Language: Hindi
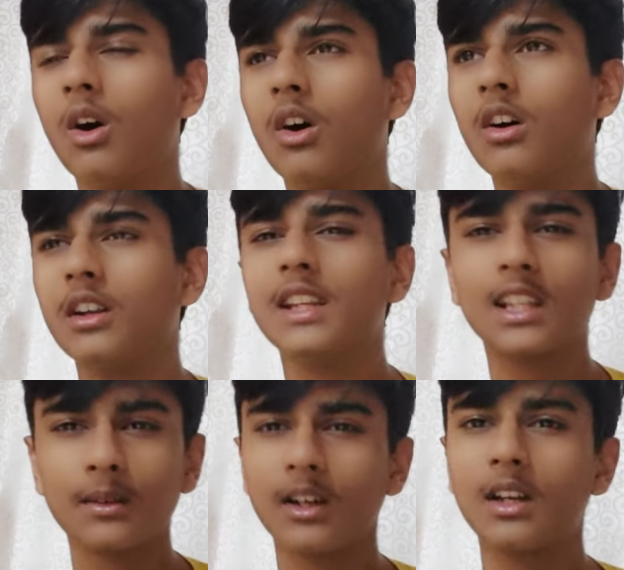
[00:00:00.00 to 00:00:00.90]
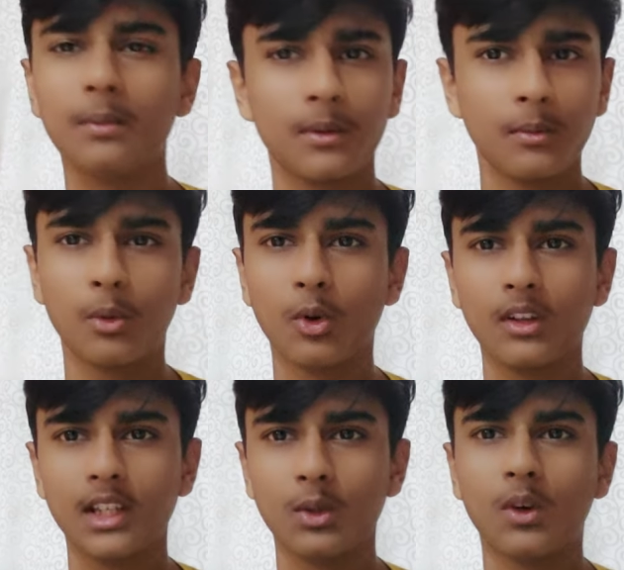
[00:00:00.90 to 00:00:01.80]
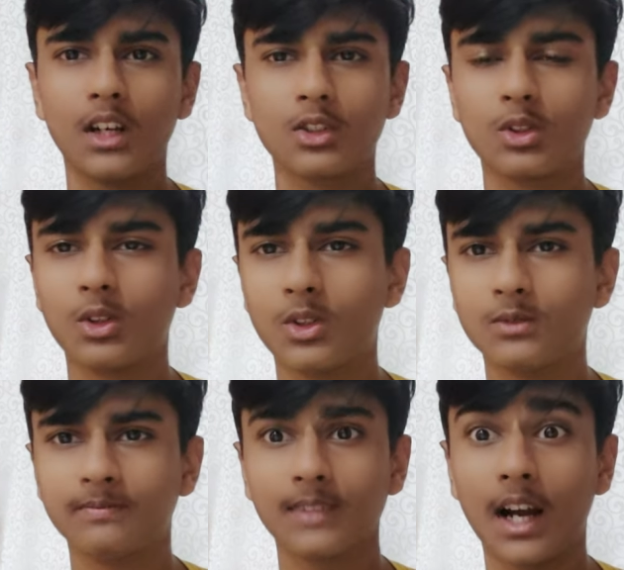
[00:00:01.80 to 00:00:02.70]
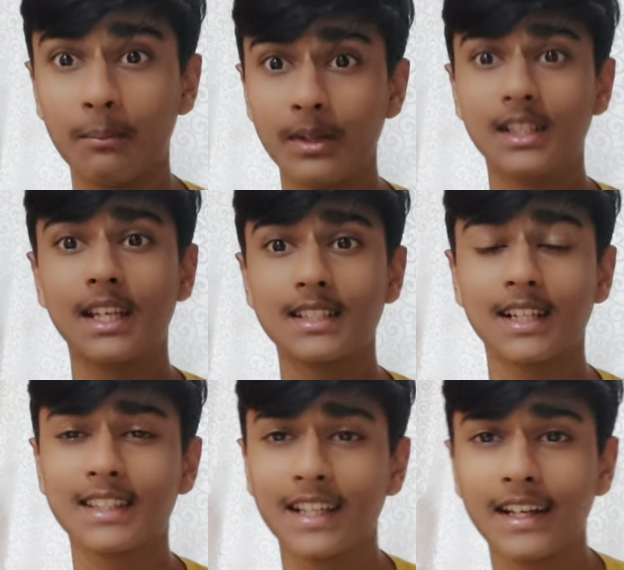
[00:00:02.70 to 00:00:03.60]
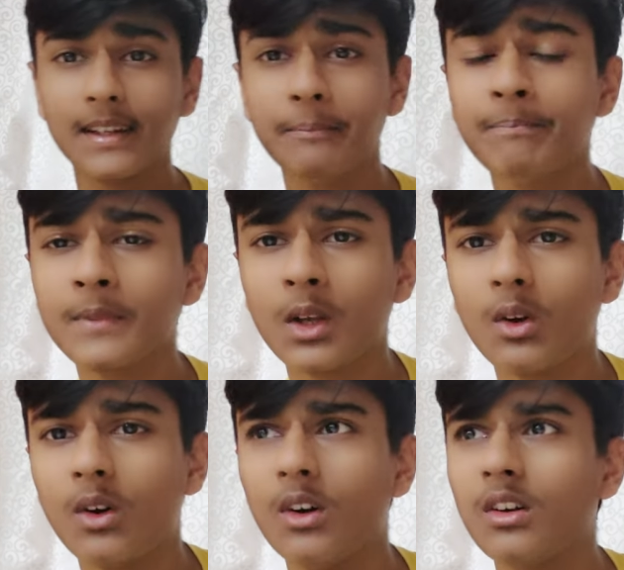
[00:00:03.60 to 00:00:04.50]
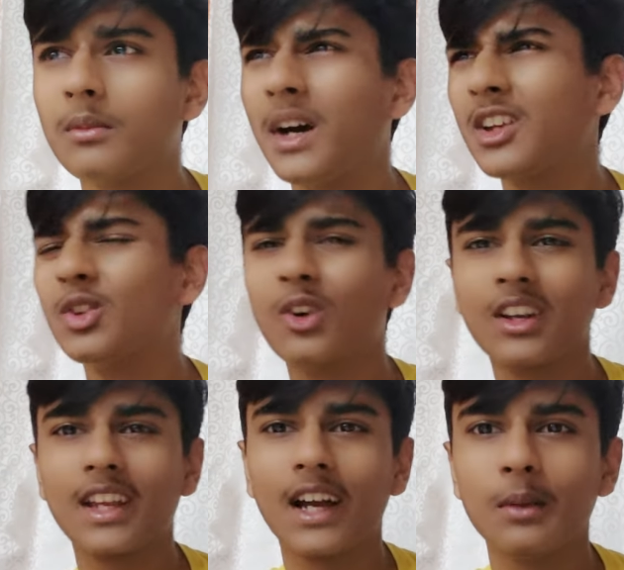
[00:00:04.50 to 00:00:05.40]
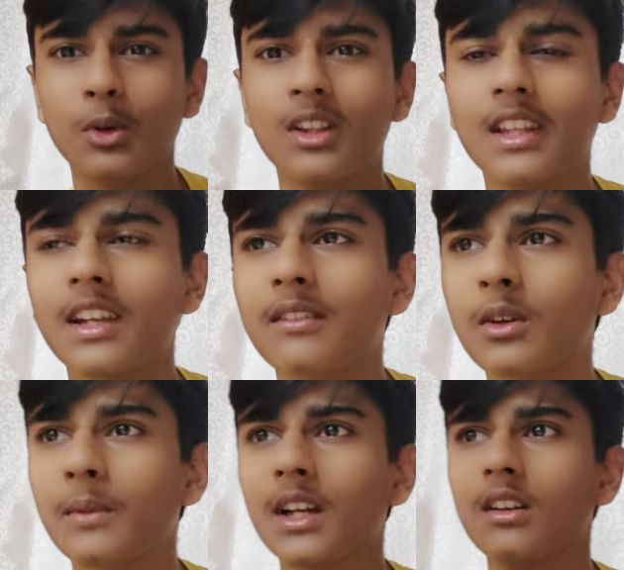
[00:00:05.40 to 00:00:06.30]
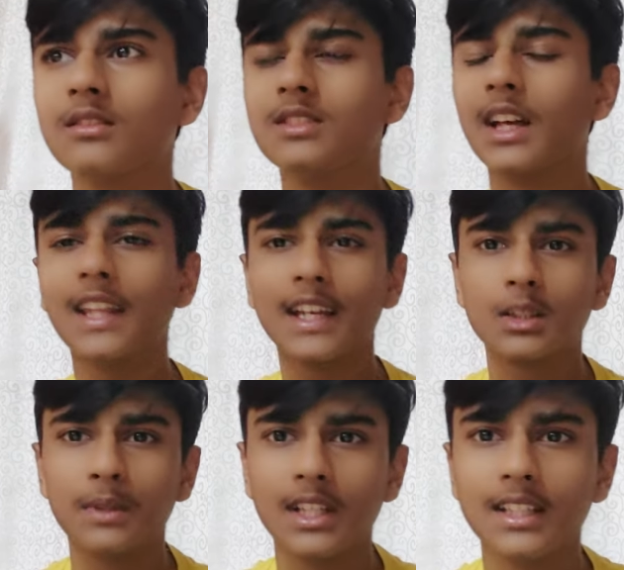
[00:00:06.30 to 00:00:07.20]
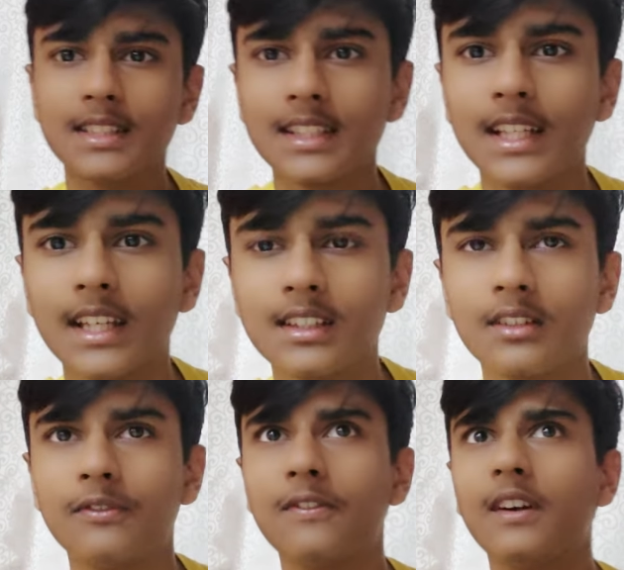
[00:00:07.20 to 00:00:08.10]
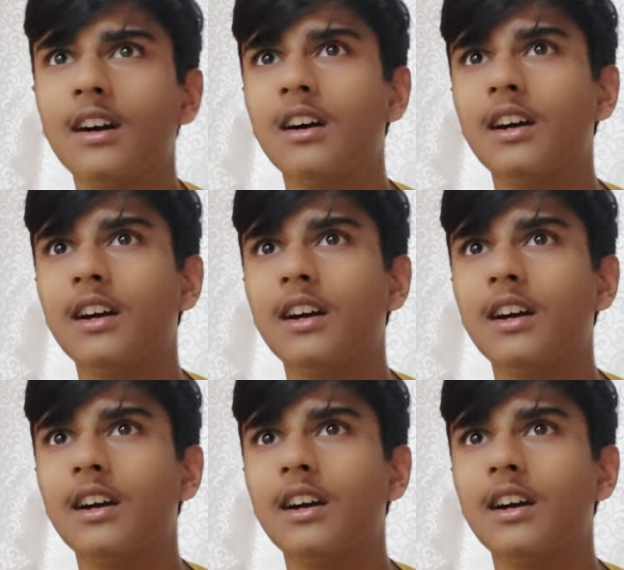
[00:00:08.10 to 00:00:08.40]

और देखने में कहीं पे भी बोर नहीं हुआ सो आप भी देख सकते हैं और बाकी तो और क्या ही बोलते हैं रिव्यू में ज़्यादा एक्सपीरियंस नहीं है सिर्फ